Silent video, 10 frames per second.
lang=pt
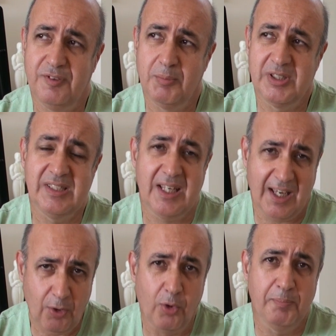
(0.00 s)
vamos dizer,
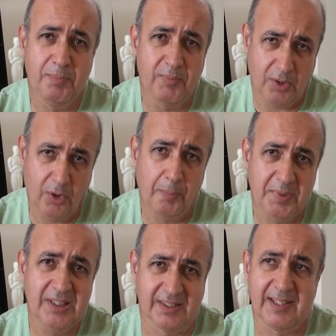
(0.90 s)
é
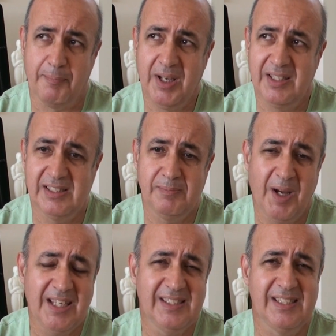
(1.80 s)
robista, mas
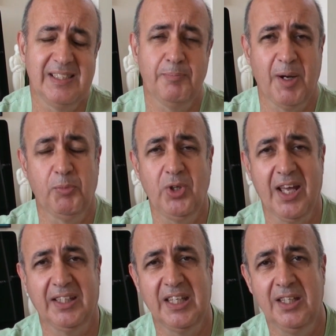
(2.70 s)
mais assim para
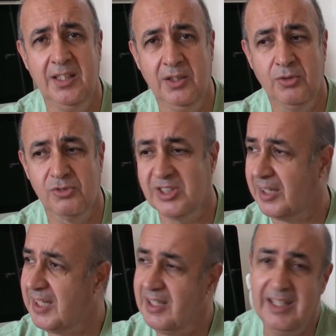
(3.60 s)
bonequinhos,
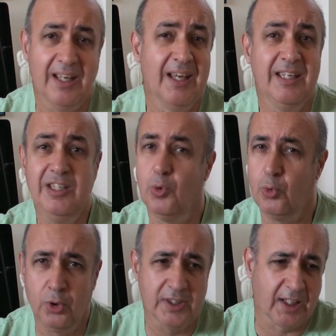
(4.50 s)
aquele
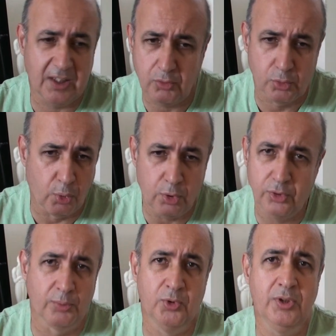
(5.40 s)
ioda que
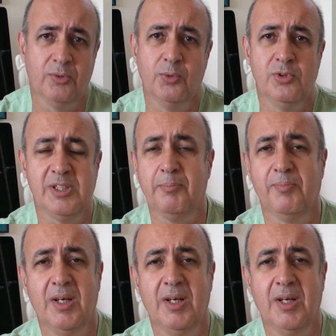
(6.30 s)
todo mundo usa.